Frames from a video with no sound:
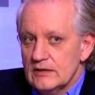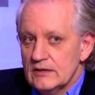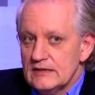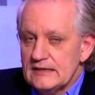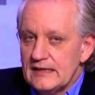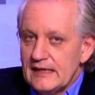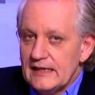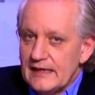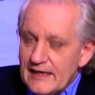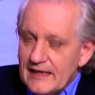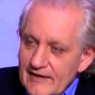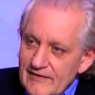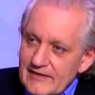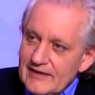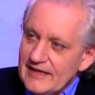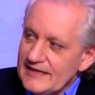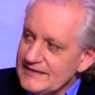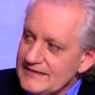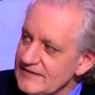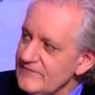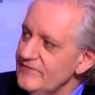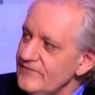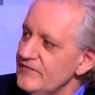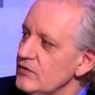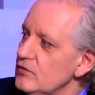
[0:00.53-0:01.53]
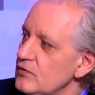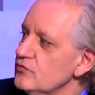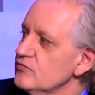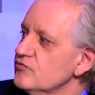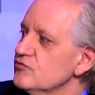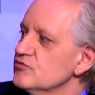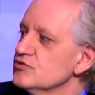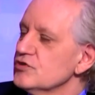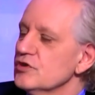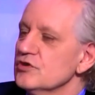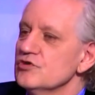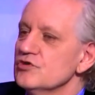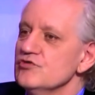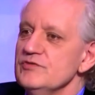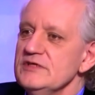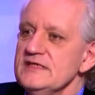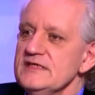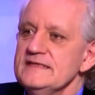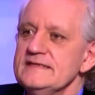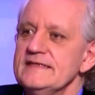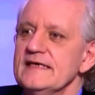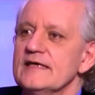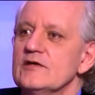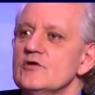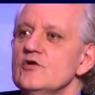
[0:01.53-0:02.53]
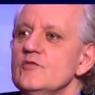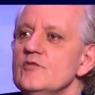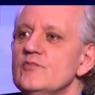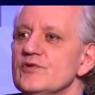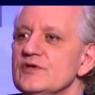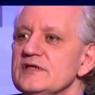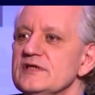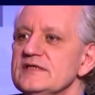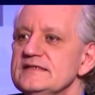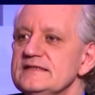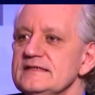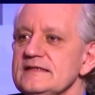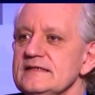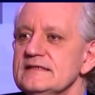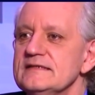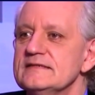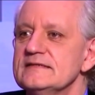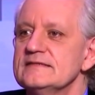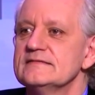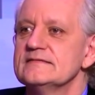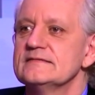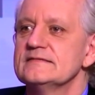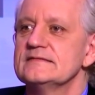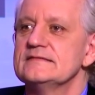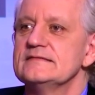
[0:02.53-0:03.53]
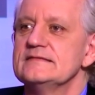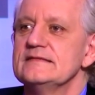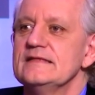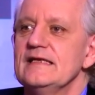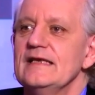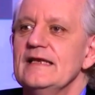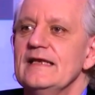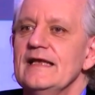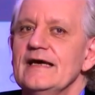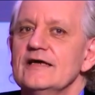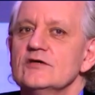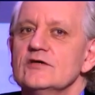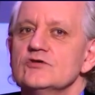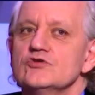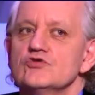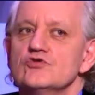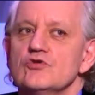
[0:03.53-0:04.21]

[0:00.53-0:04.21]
La, différence aujourd'hui, c'est que le politique s'est large,